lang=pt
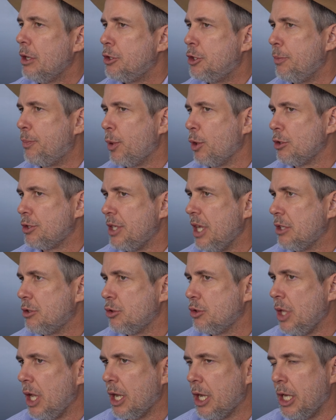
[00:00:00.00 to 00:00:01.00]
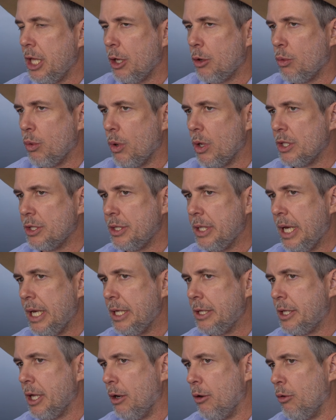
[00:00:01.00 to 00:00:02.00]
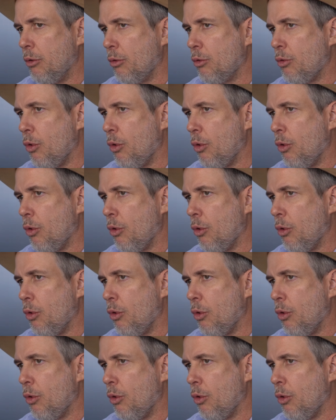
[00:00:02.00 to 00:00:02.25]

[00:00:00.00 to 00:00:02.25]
de processos agrícolas. Né? Então,